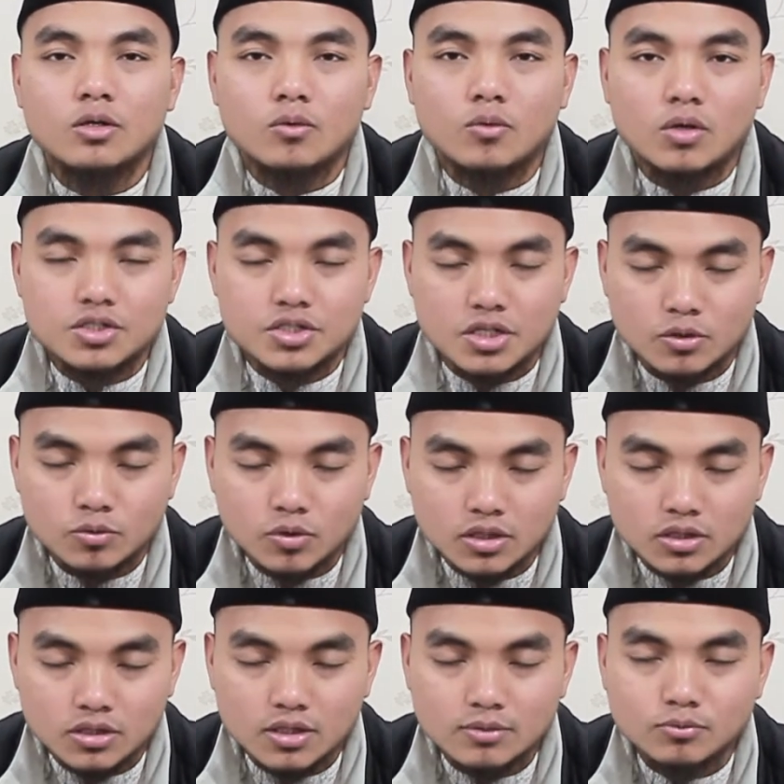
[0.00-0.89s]
Wa ashhadu
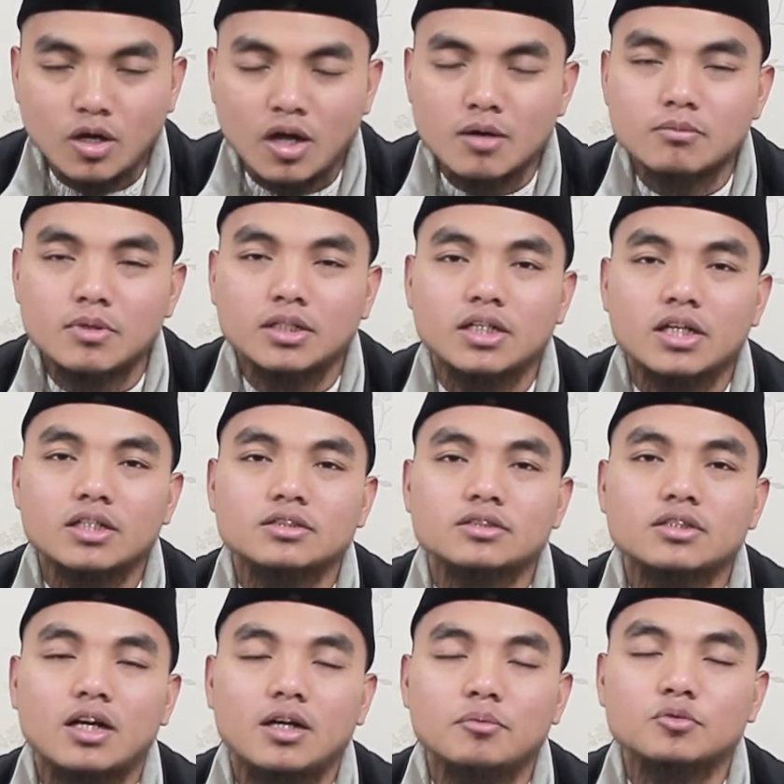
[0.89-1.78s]
anna
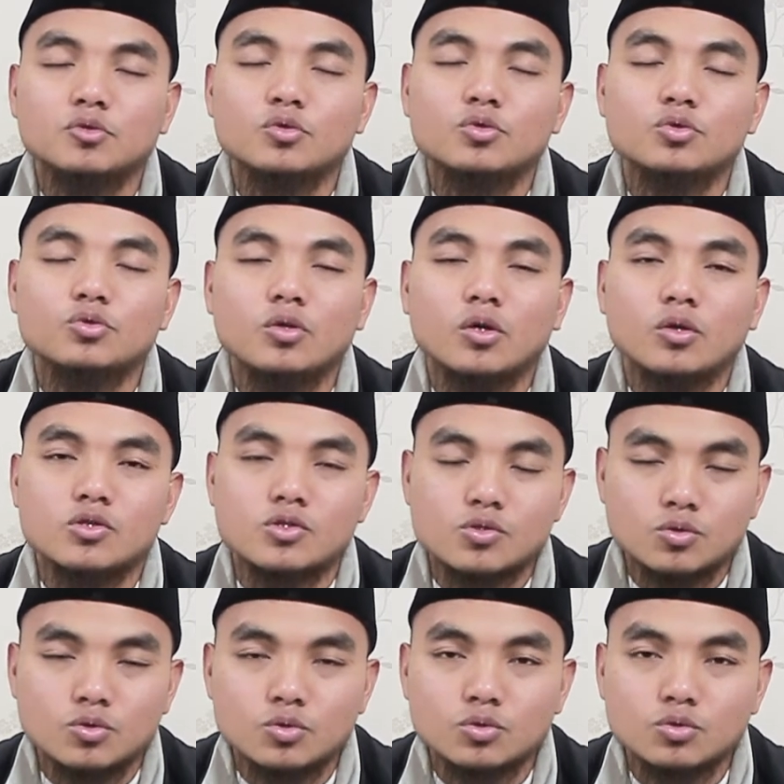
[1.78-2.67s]
muhammadan abduhu wa
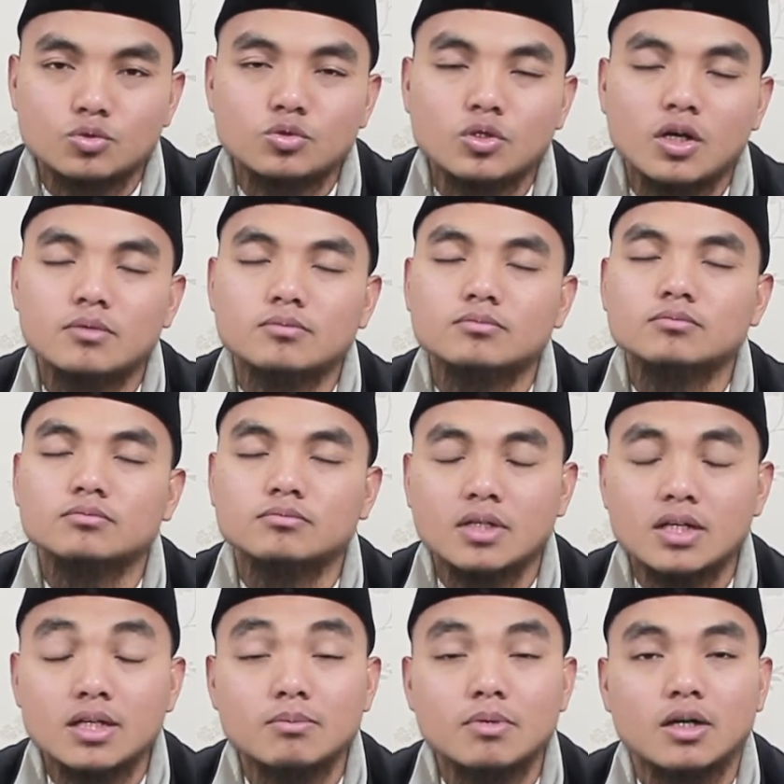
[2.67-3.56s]
rasuluh
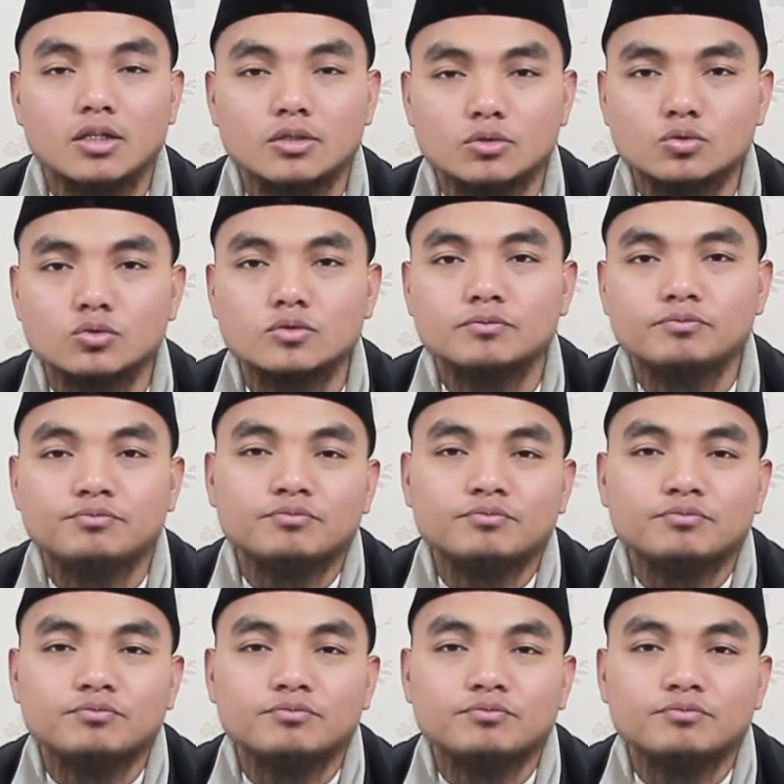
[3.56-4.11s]
amma ba'du